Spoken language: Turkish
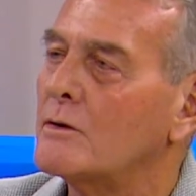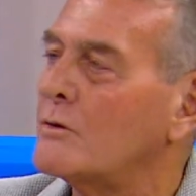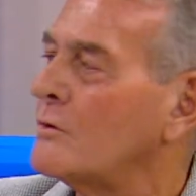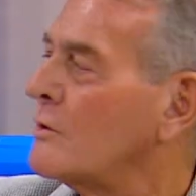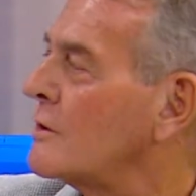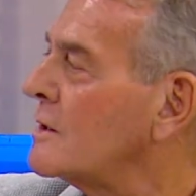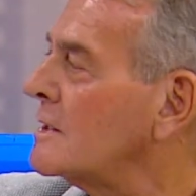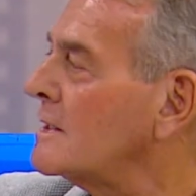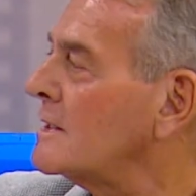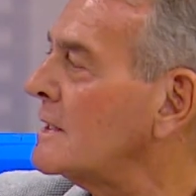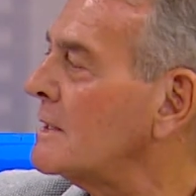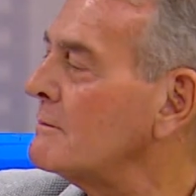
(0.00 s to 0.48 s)

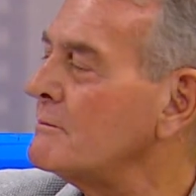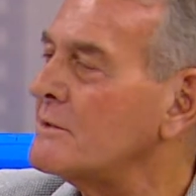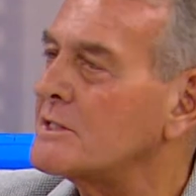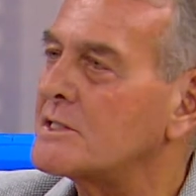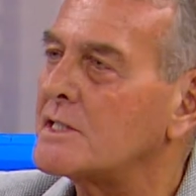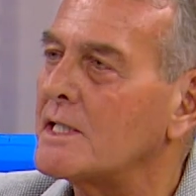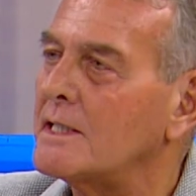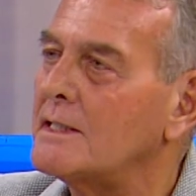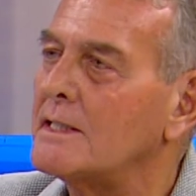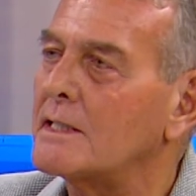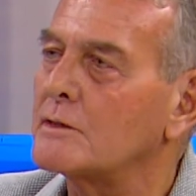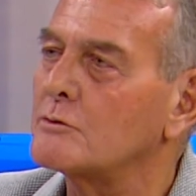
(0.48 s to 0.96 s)
Orada da bir
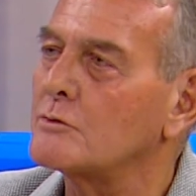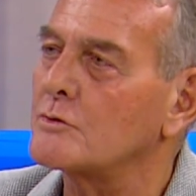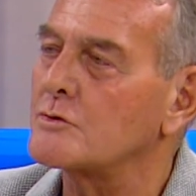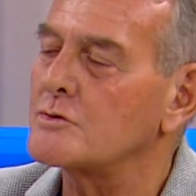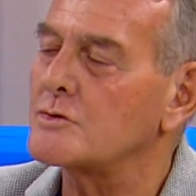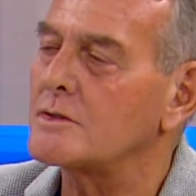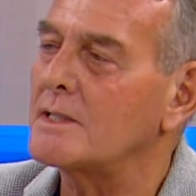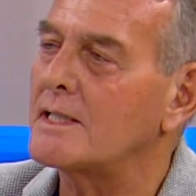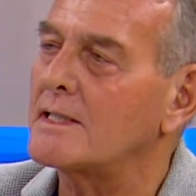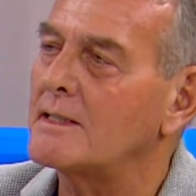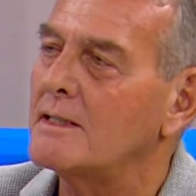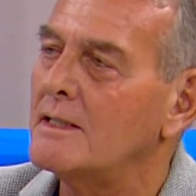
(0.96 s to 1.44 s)
şeyler
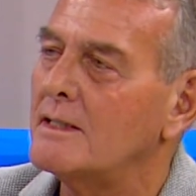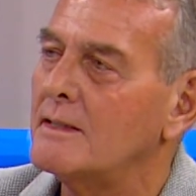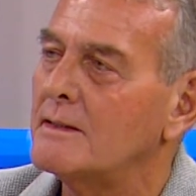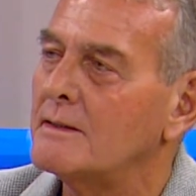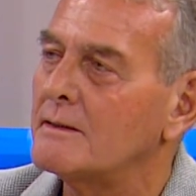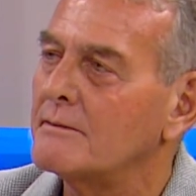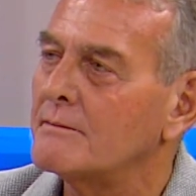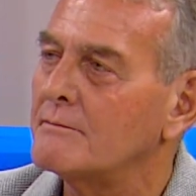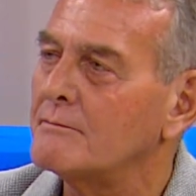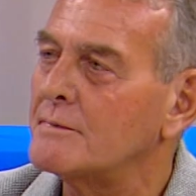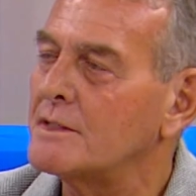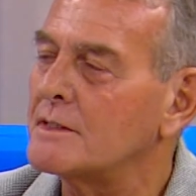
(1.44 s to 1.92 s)
dokuşlar
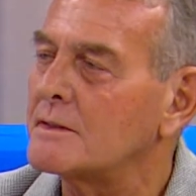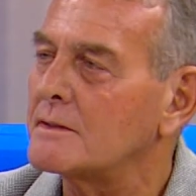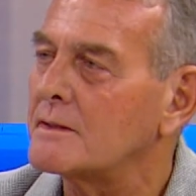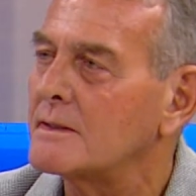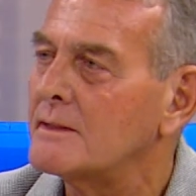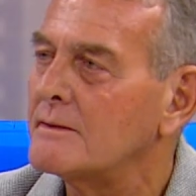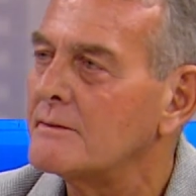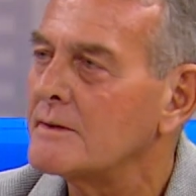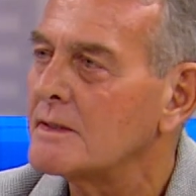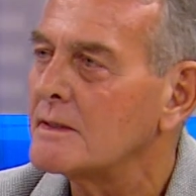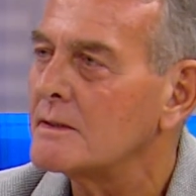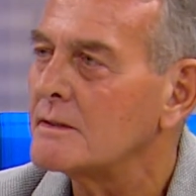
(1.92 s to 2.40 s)
bir
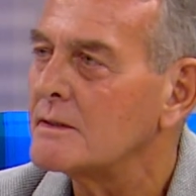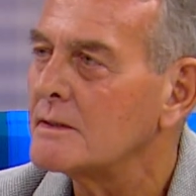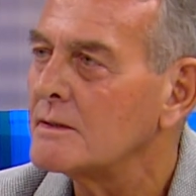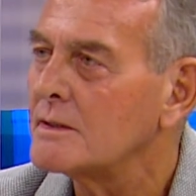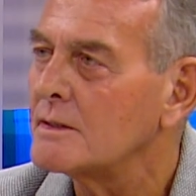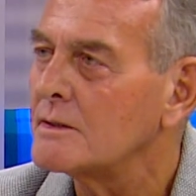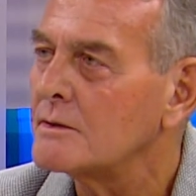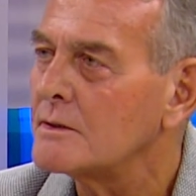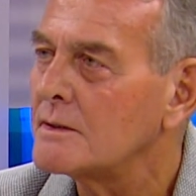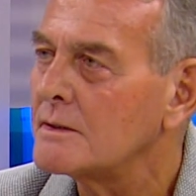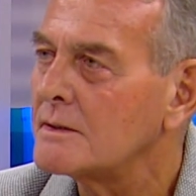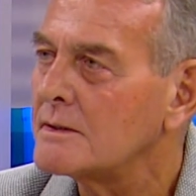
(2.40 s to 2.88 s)

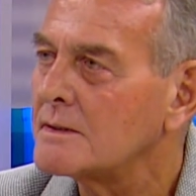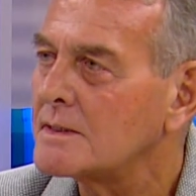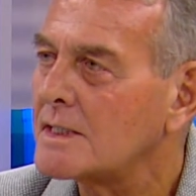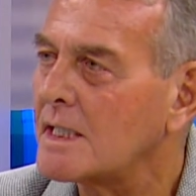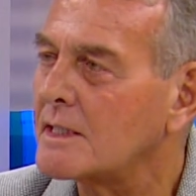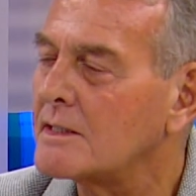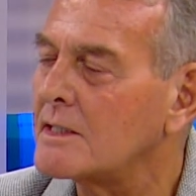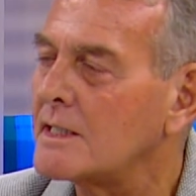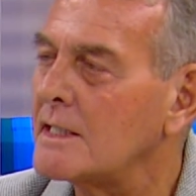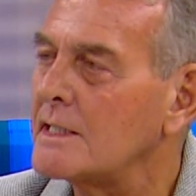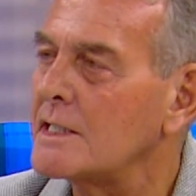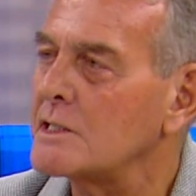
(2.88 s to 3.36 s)
işte
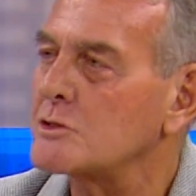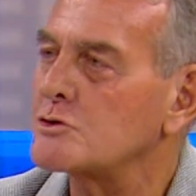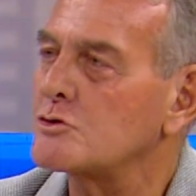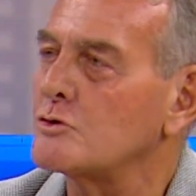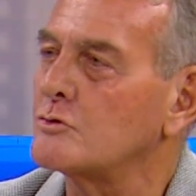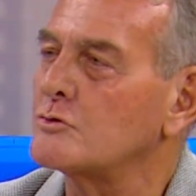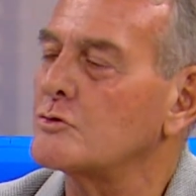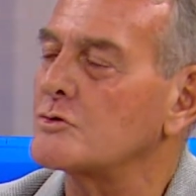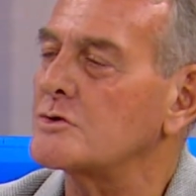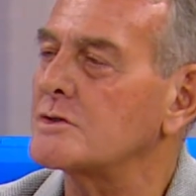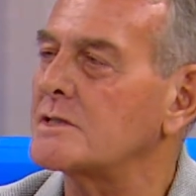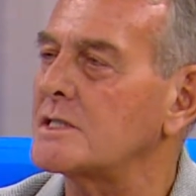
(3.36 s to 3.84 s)

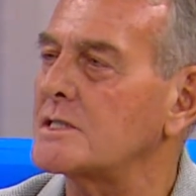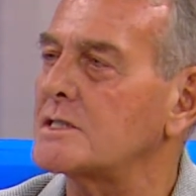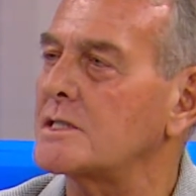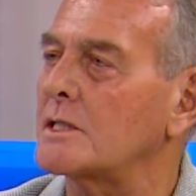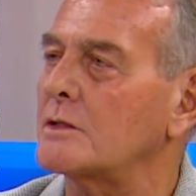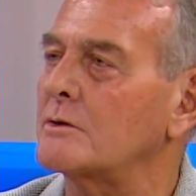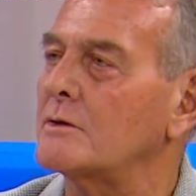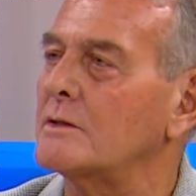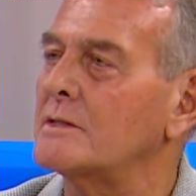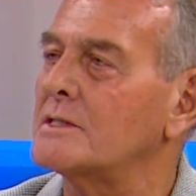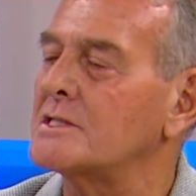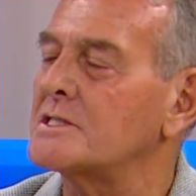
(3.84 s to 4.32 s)
granülasyon dokusu
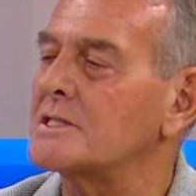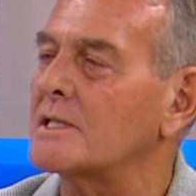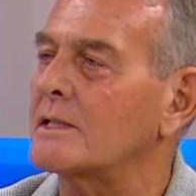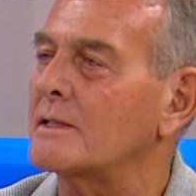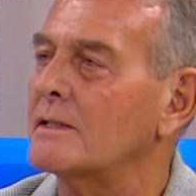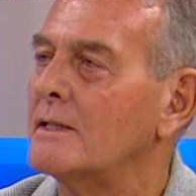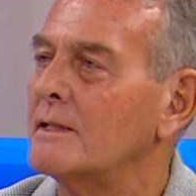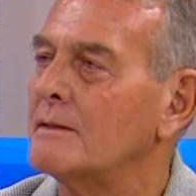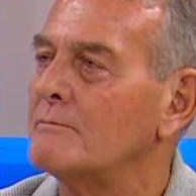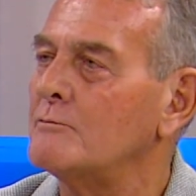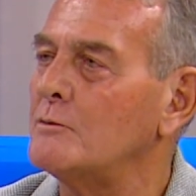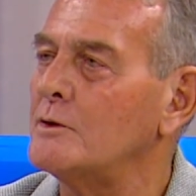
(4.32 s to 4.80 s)
teşekkür edecek
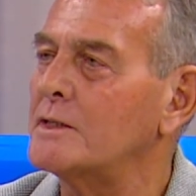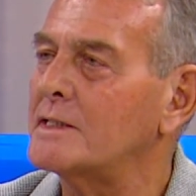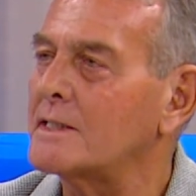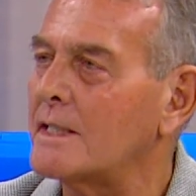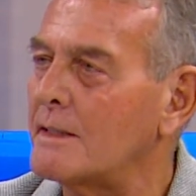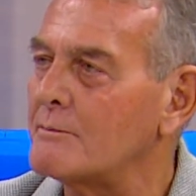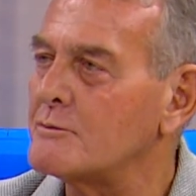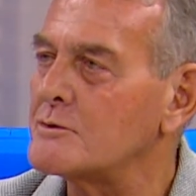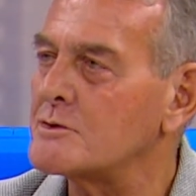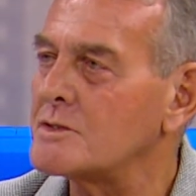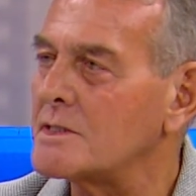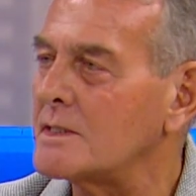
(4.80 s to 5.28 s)

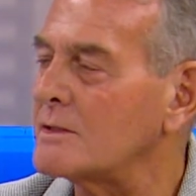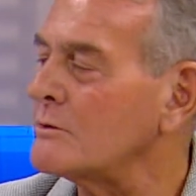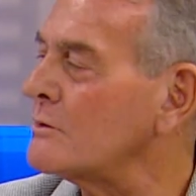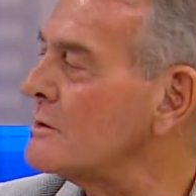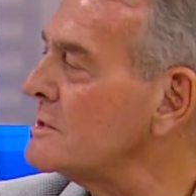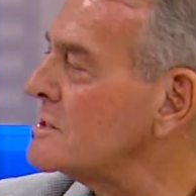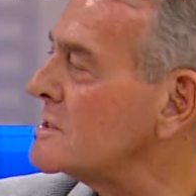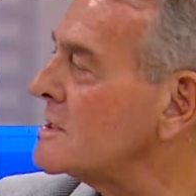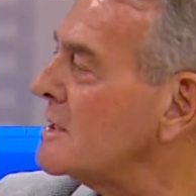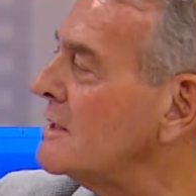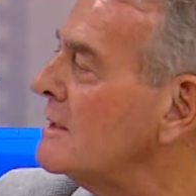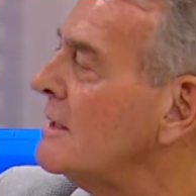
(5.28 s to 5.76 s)
iltihap hücreleri.
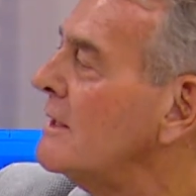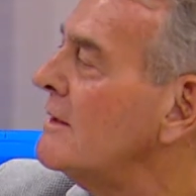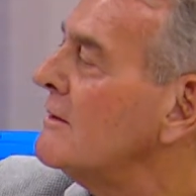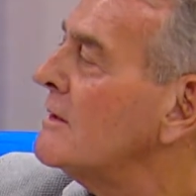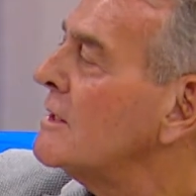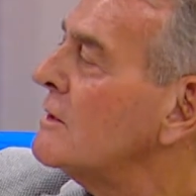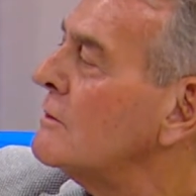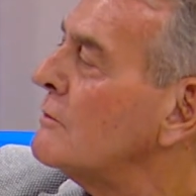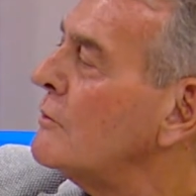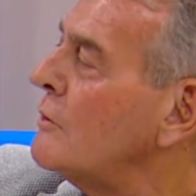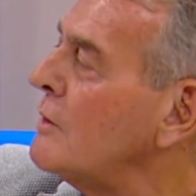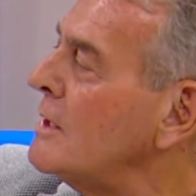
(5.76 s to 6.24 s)
Onun için
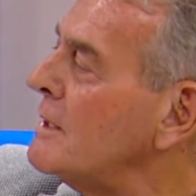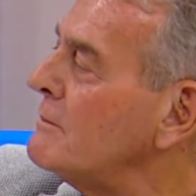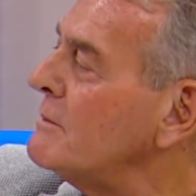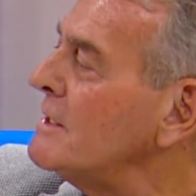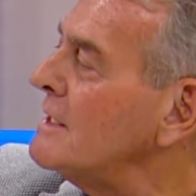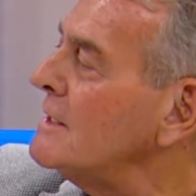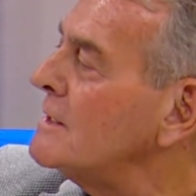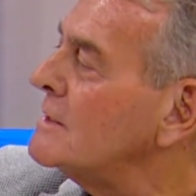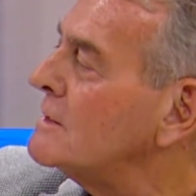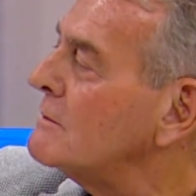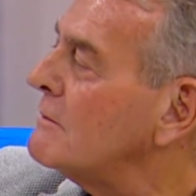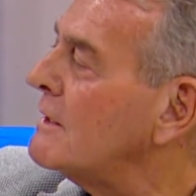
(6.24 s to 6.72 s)
öyle bir
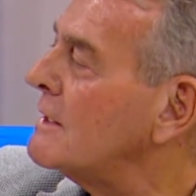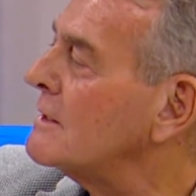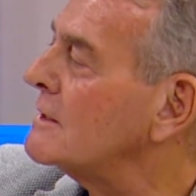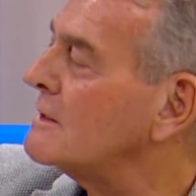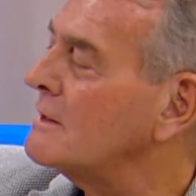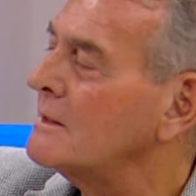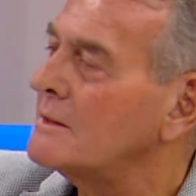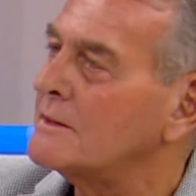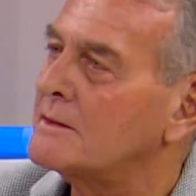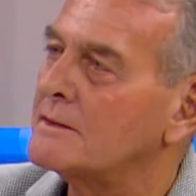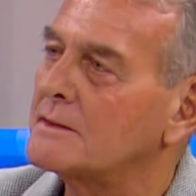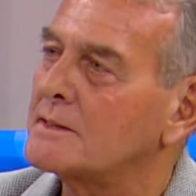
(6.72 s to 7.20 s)
ihtimal,
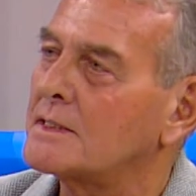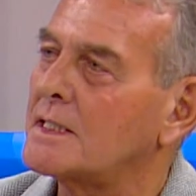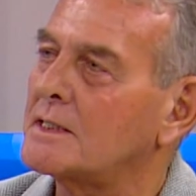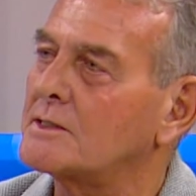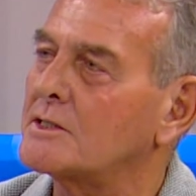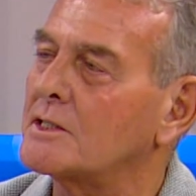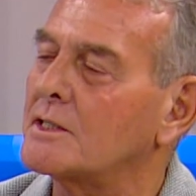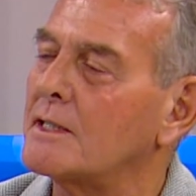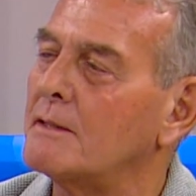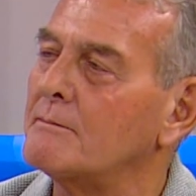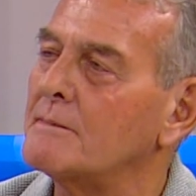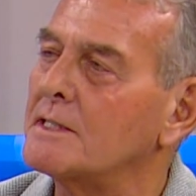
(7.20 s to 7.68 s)
şey,
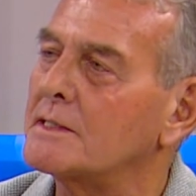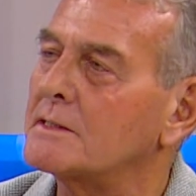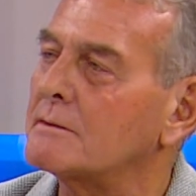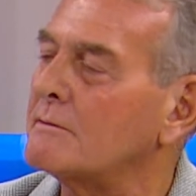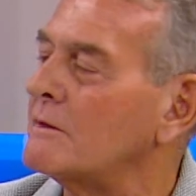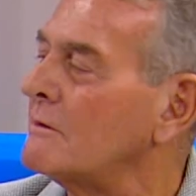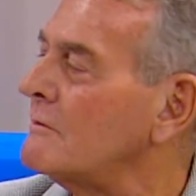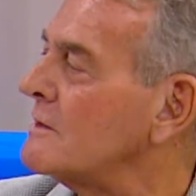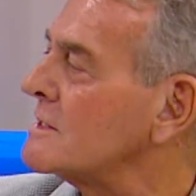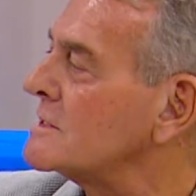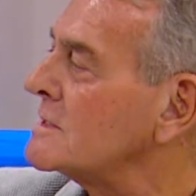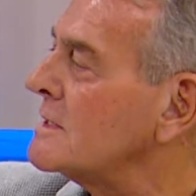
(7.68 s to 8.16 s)
tıkanma
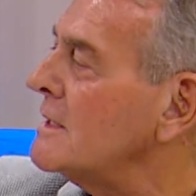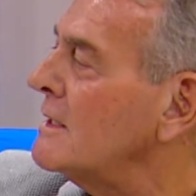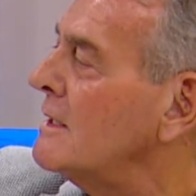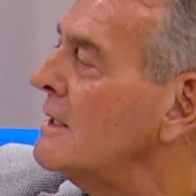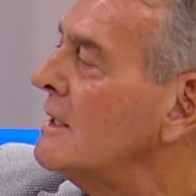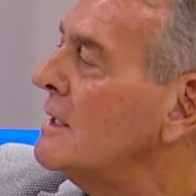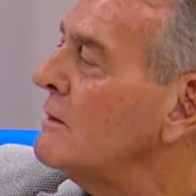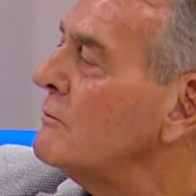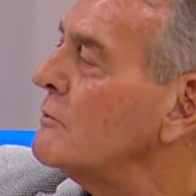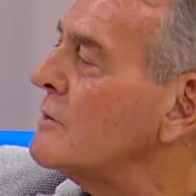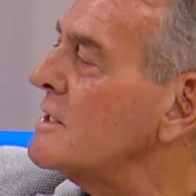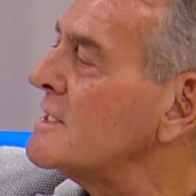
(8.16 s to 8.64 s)
ihtimali varsa
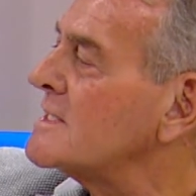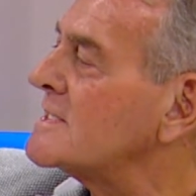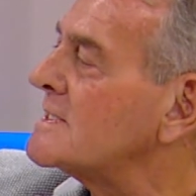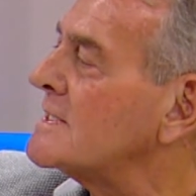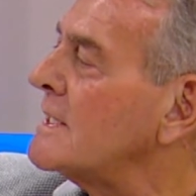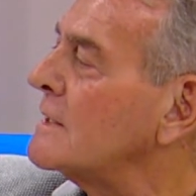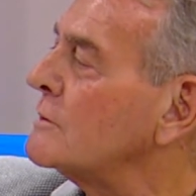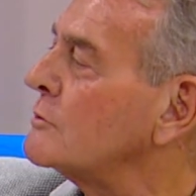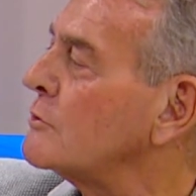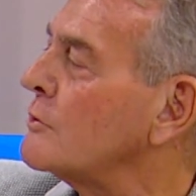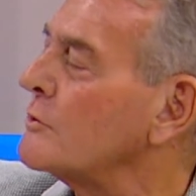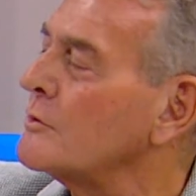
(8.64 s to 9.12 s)
buraya
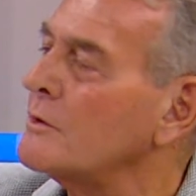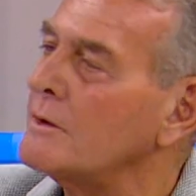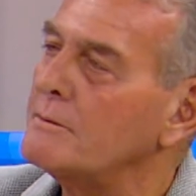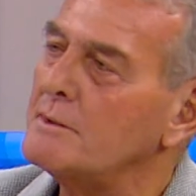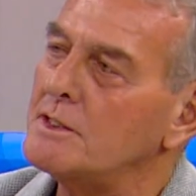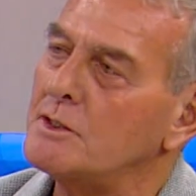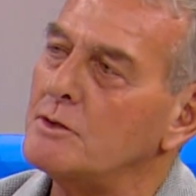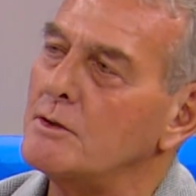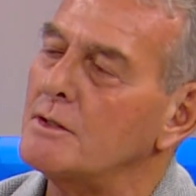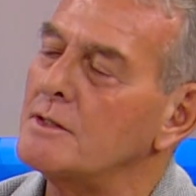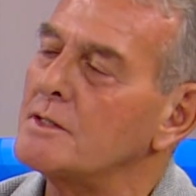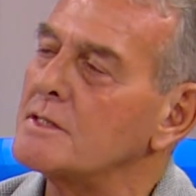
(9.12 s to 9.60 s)
stent konuyor
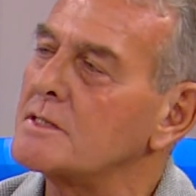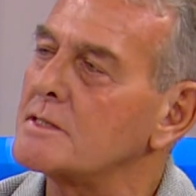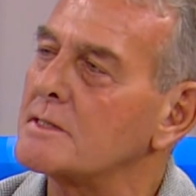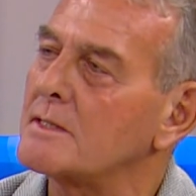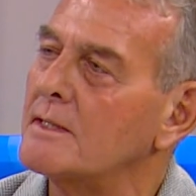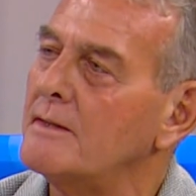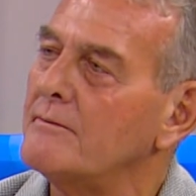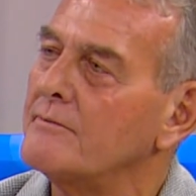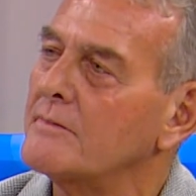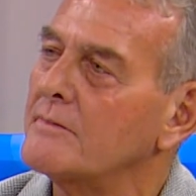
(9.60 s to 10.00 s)
bitiyor iş.